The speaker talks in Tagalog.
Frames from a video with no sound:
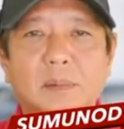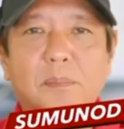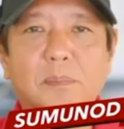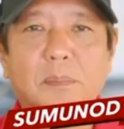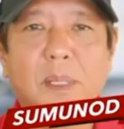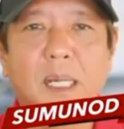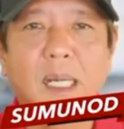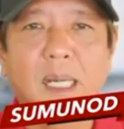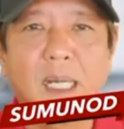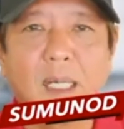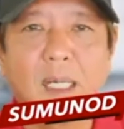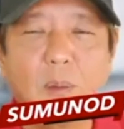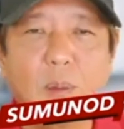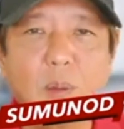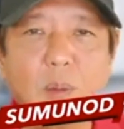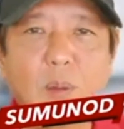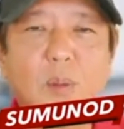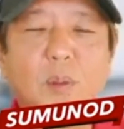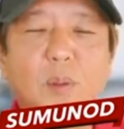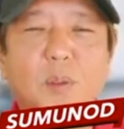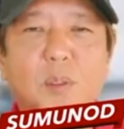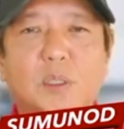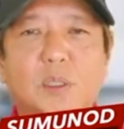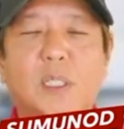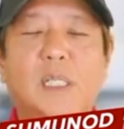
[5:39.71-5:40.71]
mga
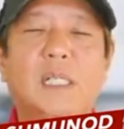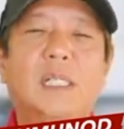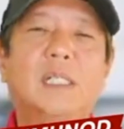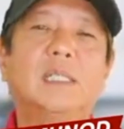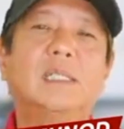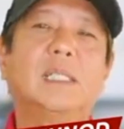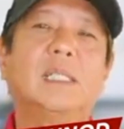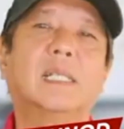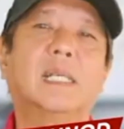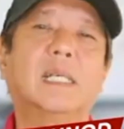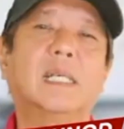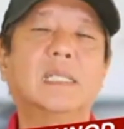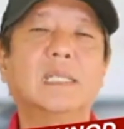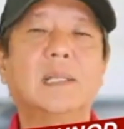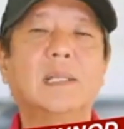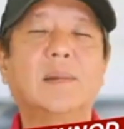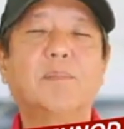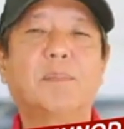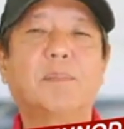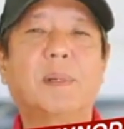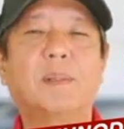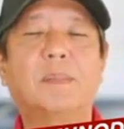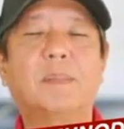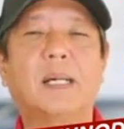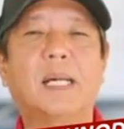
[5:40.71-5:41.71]
utos ng ating
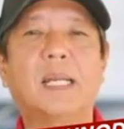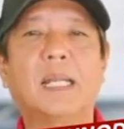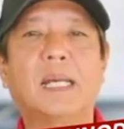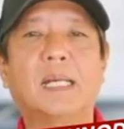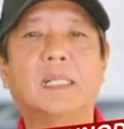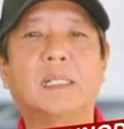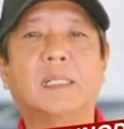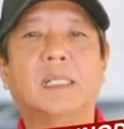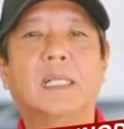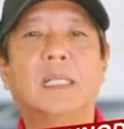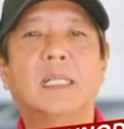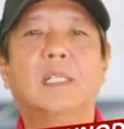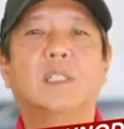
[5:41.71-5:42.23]
pamahalaan.